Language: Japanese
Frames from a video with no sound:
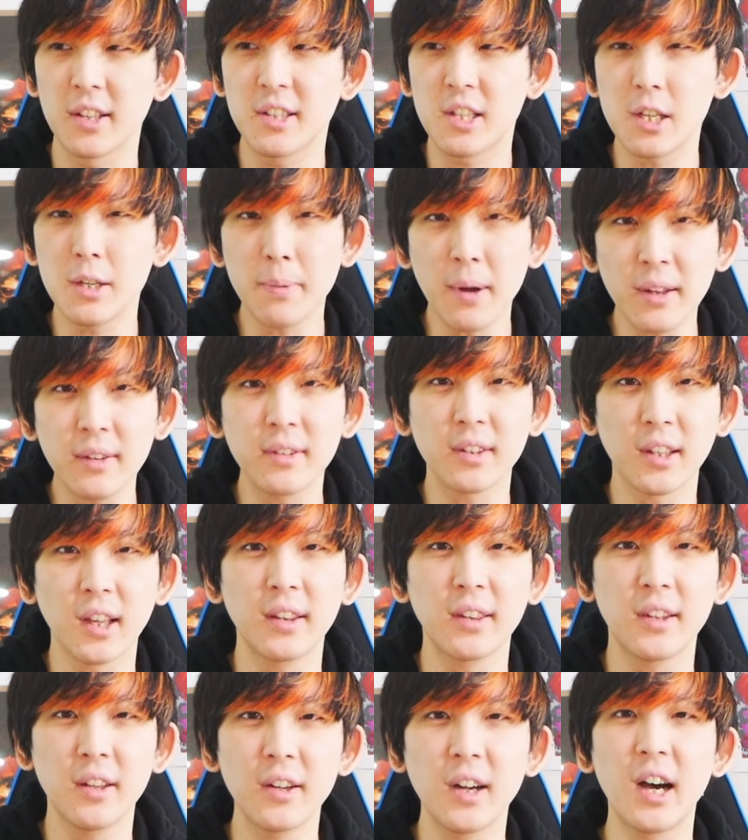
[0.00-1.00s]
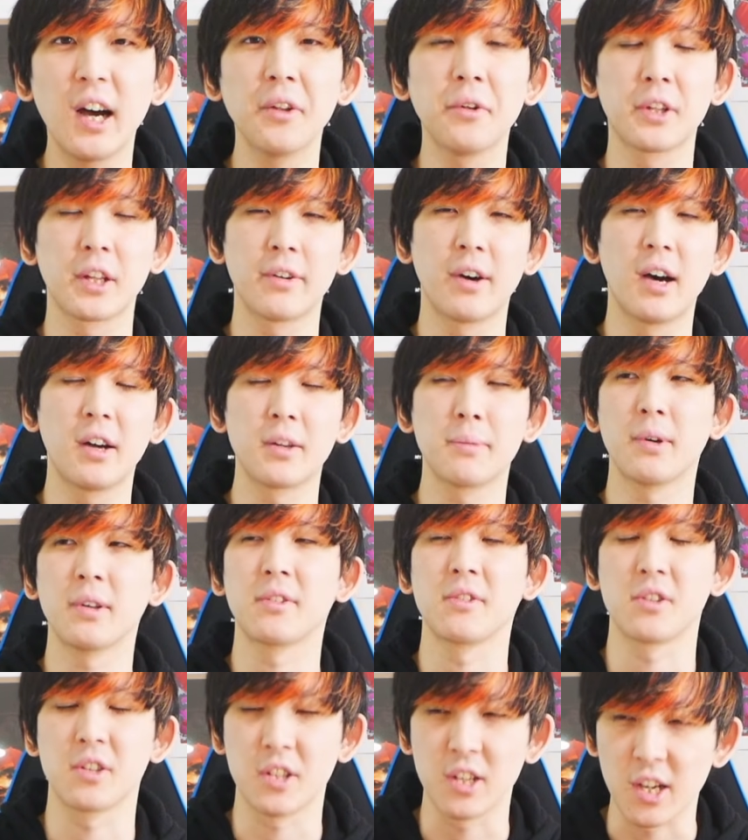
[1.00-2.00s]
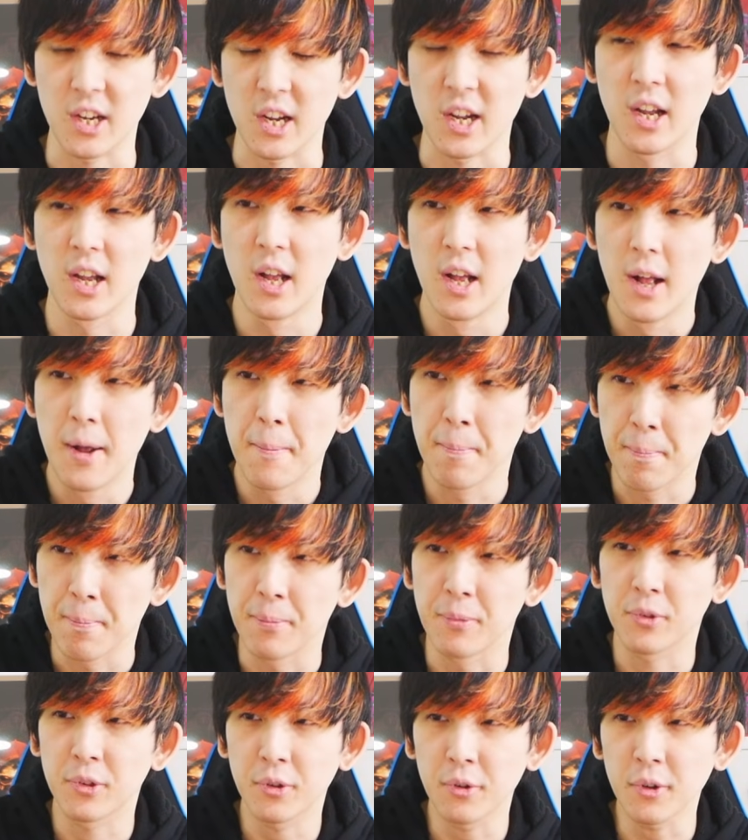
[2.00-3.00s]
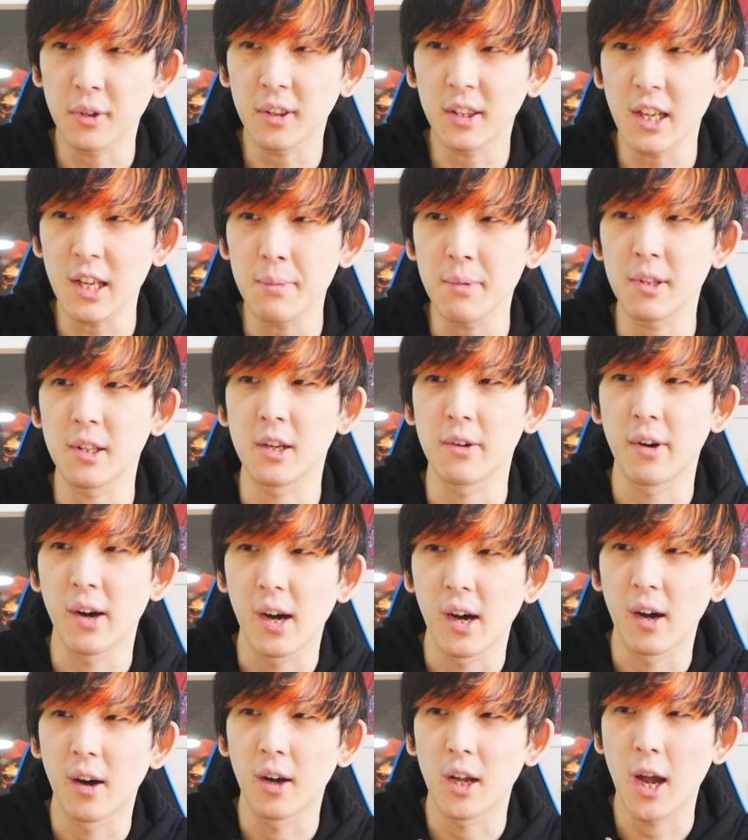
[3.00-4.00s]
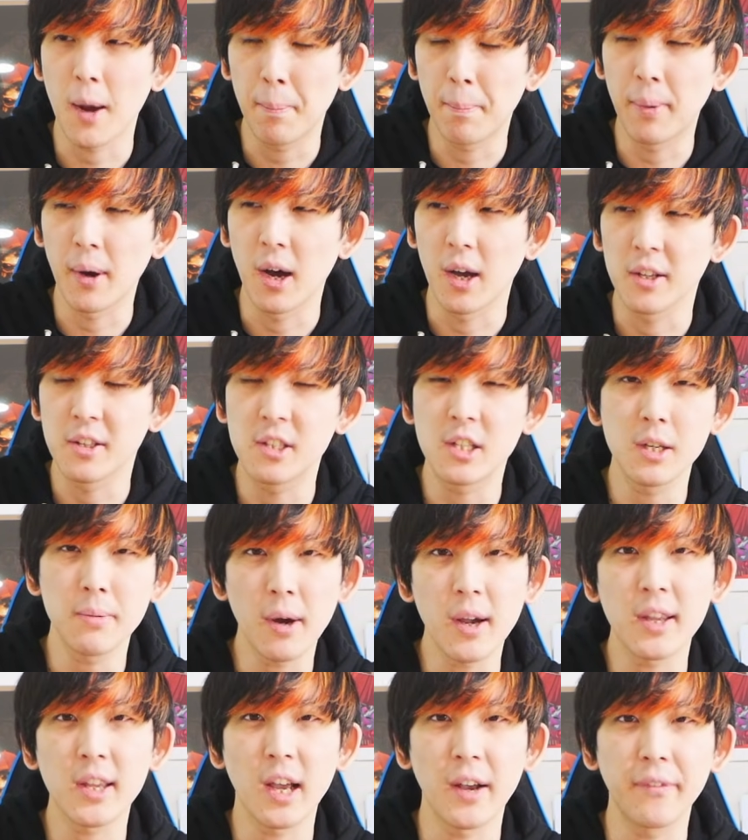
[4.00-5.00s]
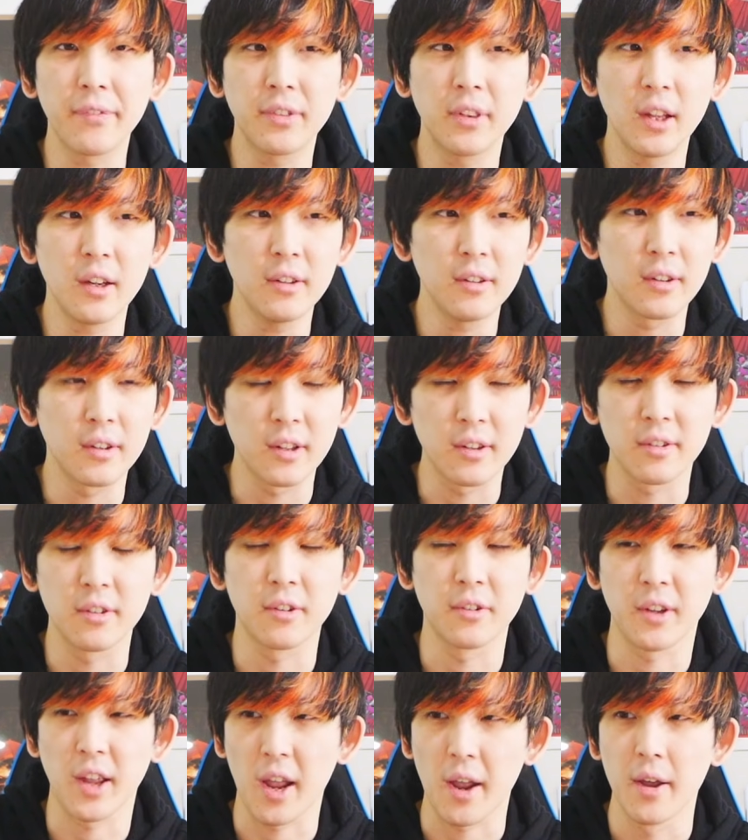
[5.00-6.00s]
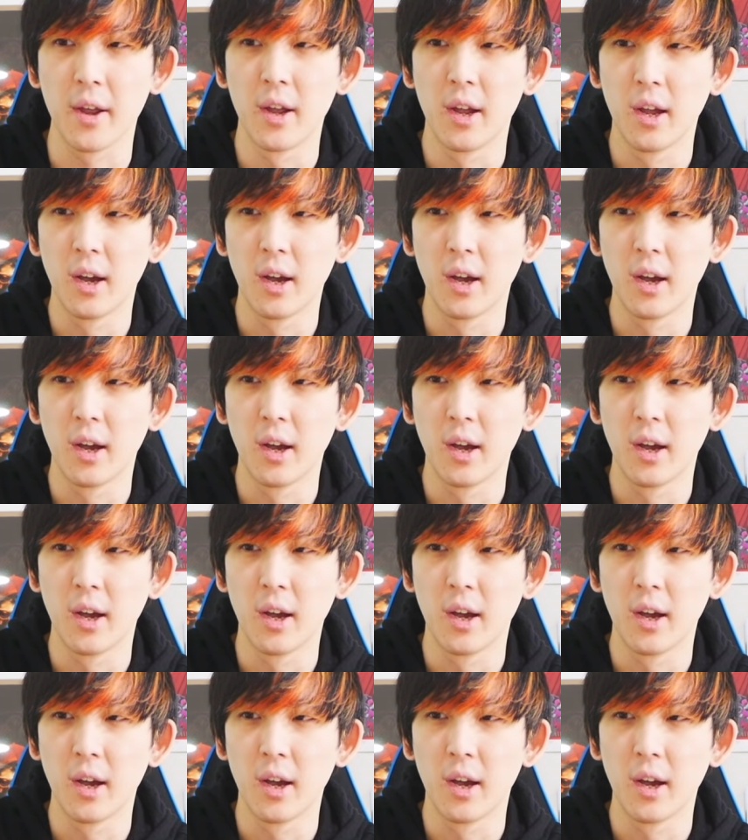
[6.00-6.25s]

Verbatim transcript: 一番使ってるハードではありますし、うん、そういった意味ではやっぱ一番やってるんですよね。